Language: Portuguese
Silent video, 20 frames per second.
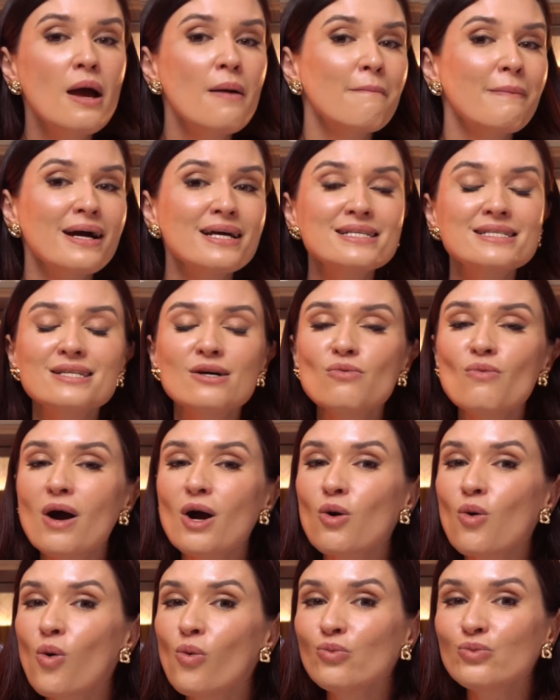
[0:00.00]
mas não
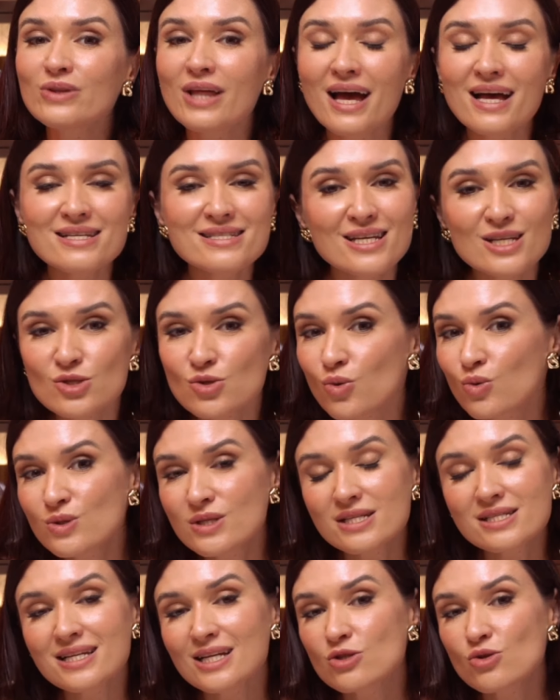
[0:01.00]
acontece às
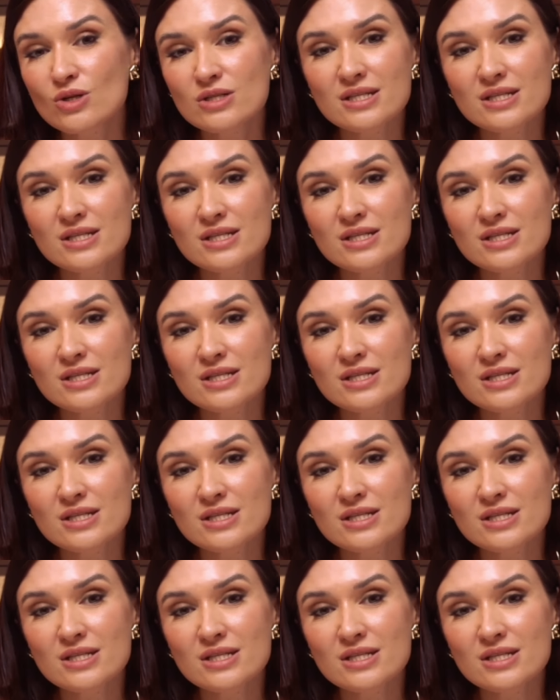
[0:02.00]
custas da sua